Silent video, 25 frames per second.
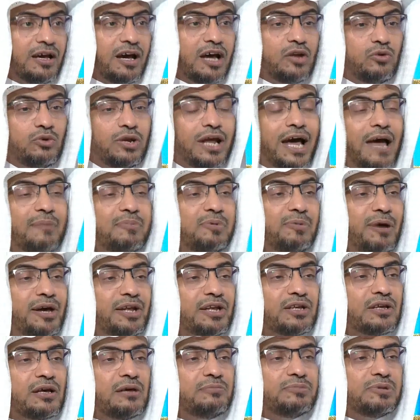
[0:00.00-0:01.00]
الولاية
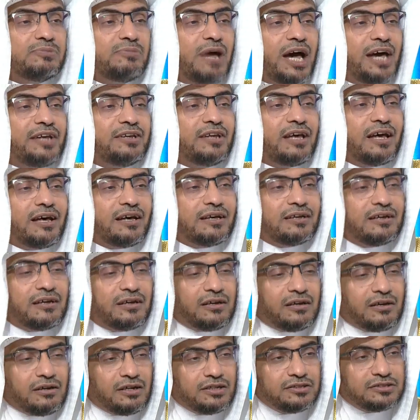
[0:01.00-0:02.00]
بمعنى, بمعنى
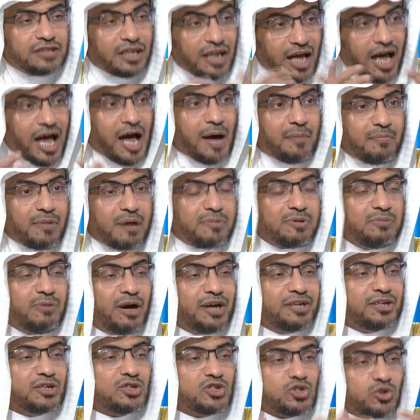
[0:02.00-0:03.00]
عند العامة
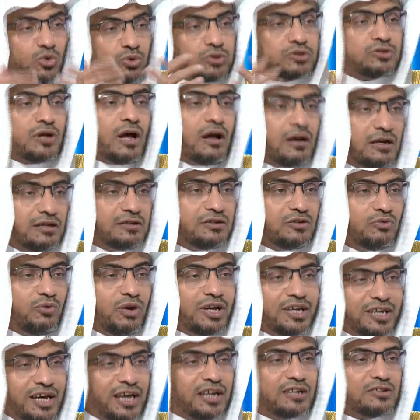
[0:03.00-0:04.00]
بمعنى السلطة
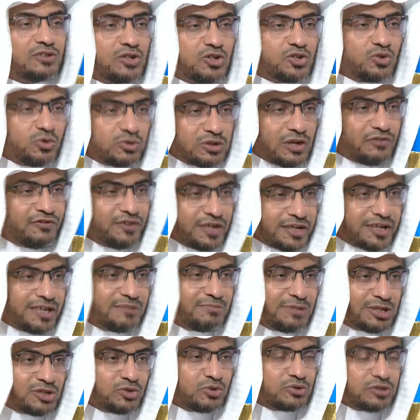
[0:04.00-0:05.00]
وإن كانت السلطة في
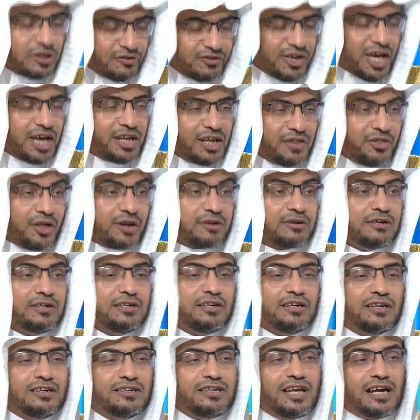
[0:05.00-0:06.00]
كلمة سلطة فيها نظر
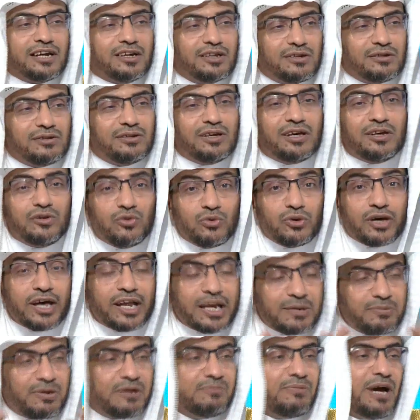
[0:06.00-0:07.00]
لكن نحن
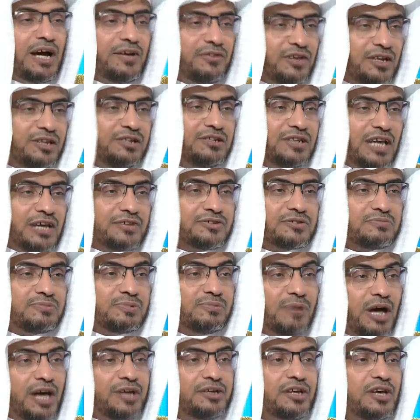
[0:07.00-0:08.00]
نقرب المعنى للناس
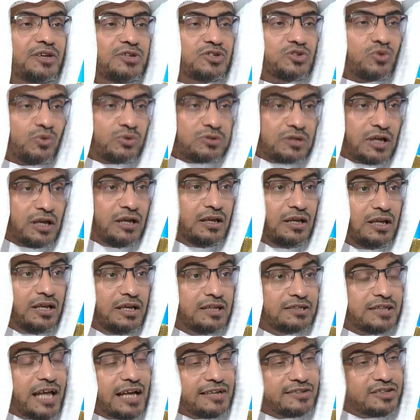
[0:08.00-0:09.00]
بمعنى السلطة
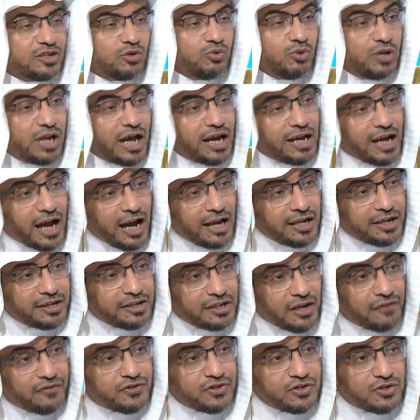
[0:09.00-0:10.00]
تأتي ولاية على
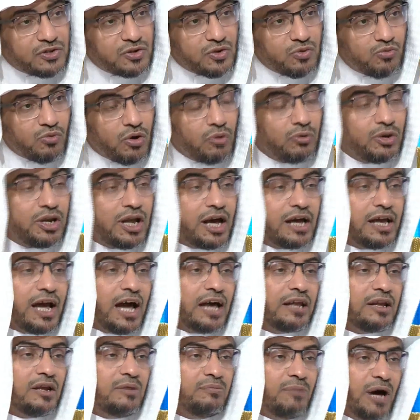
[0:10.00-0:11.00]
النفس وولاية
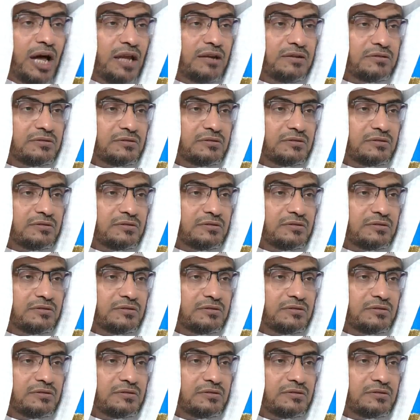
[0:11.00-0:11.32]
على المال